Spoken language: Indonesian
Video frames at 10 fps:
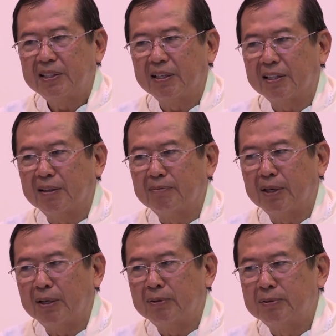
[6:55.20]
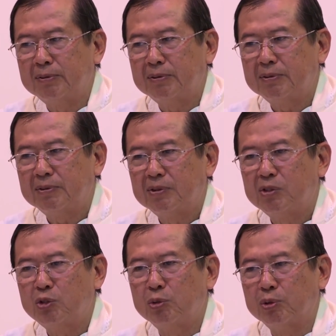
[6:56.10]
Kita mau
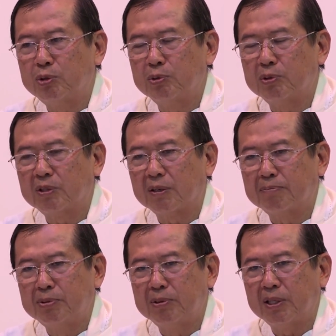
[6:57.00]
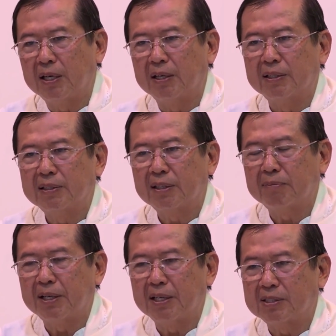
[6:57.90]
sungguh-sungguh terbuka
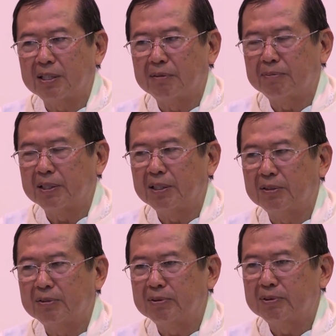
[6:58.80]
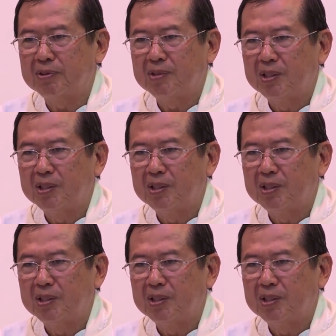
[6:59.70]
kepada sahabat itu.